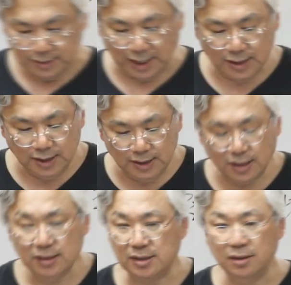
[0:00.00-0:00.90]
자기
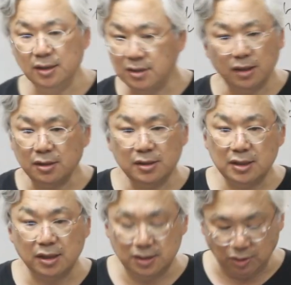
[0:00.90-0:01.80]
일에는 전혀
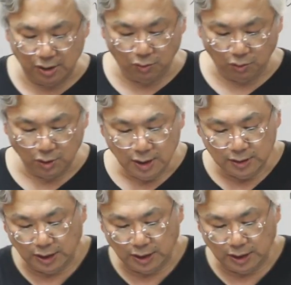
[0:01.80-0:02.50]
적극적이지도 않고